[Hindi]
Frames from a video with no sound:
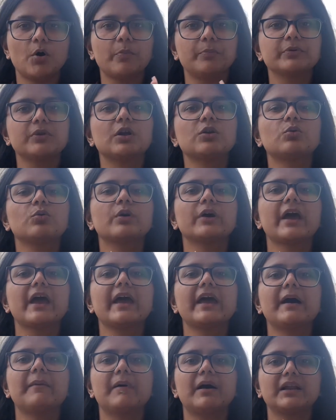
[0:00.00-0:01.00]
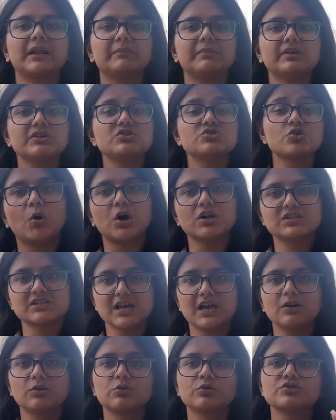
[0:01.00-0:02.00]
पॉपुलर हो गया है हमारे बीच बहुत
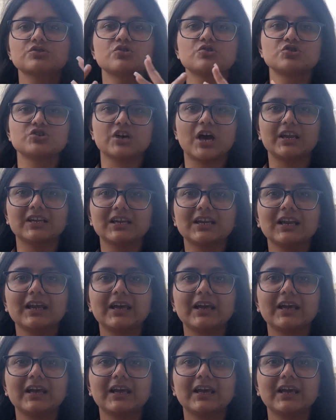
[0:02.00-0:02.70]
सारे लोग इसको जानने